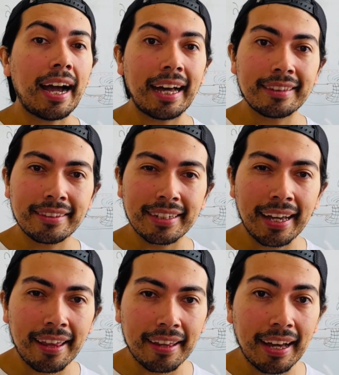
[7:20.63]
ante
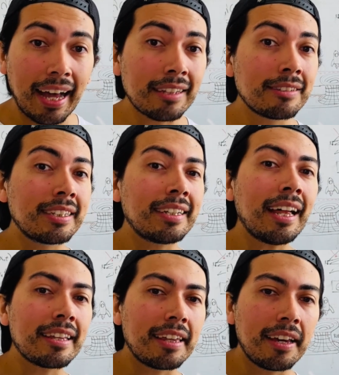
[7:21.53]
nada, ante
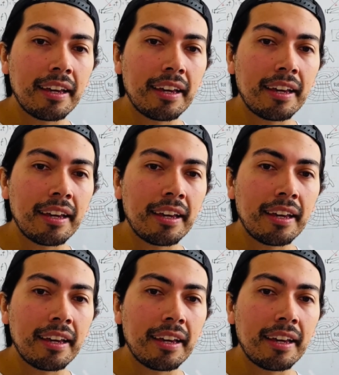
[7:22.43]
nadie,